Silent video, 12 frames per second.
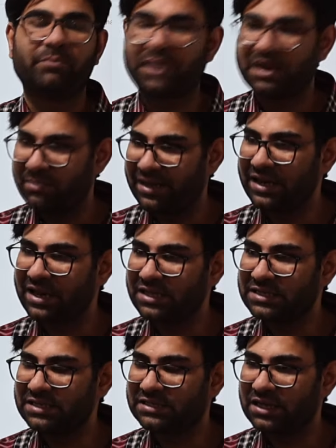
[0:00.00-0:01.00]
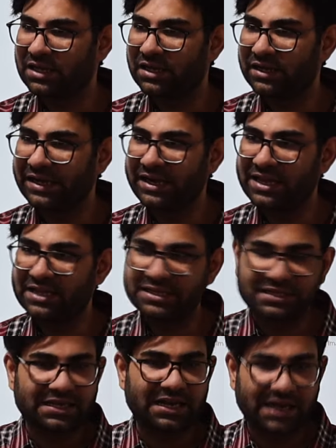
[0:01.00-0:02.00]
पर अमेरिका जैसा इंडिया
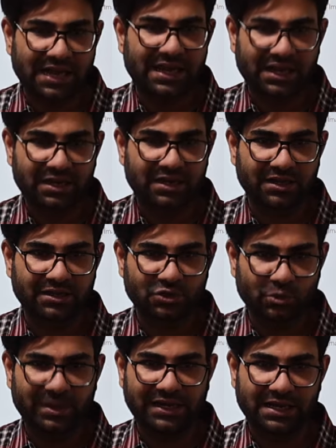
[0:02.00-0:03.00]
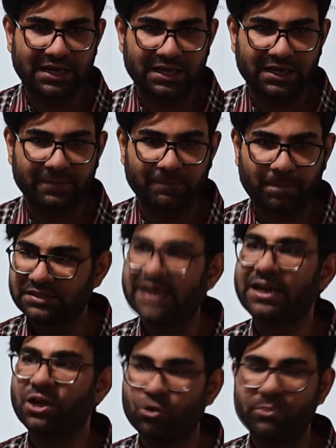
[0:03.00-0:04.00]
जैसा लायक जो बेटा है
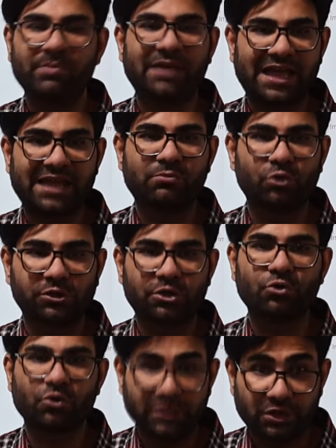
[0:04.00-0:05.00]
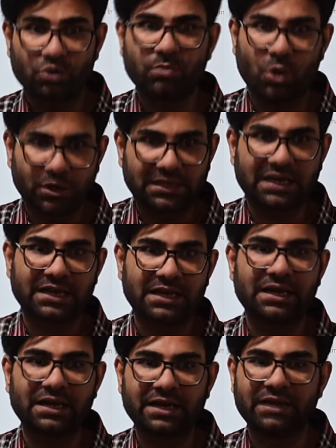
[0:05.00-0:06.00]
चाइना को भी मैं लायक बोलता हूँ क्योंकि देखो बहुत आगे
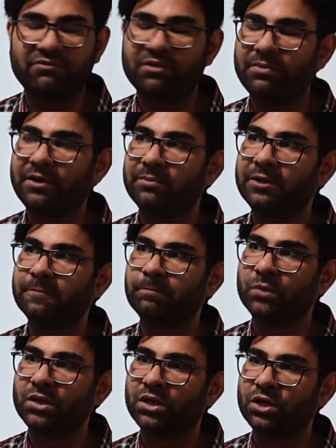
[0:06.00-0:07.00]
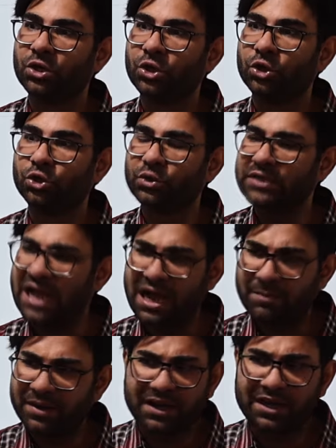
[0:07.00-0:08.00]
निकल गए डेवलपमेंट में तो
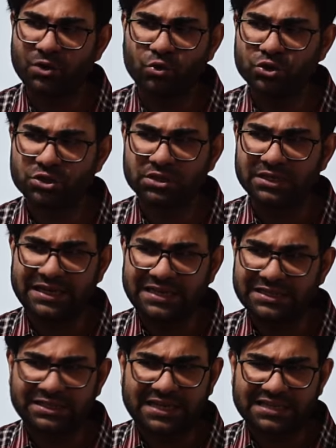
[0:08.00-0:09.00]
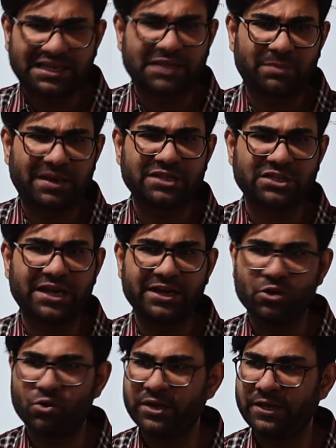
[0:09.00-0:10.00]
यहाँ पर अगर कुछ इनके साथ परेशानी
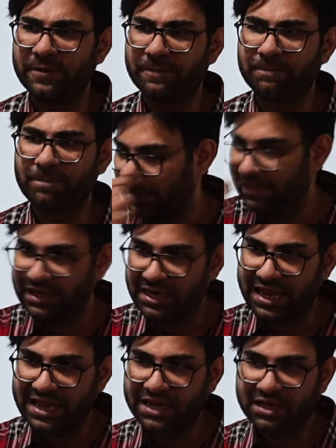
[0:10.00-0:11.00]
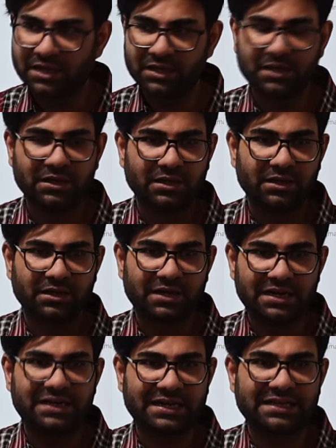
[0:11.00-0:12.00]
होगी इन लायक
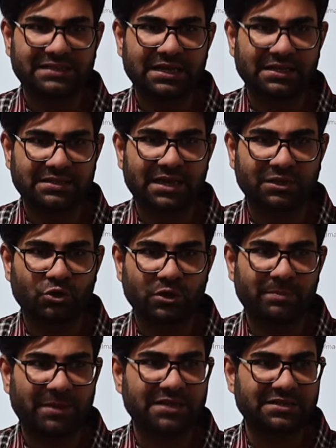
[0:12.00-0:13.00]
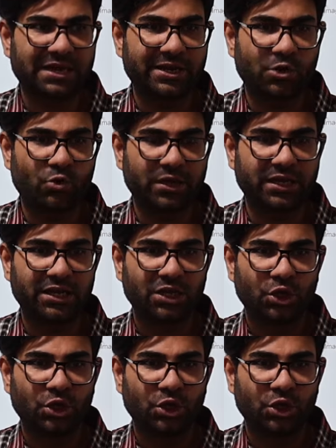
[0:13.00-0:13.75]
कंट्रीज़ के साथ कोई परेशानी होगी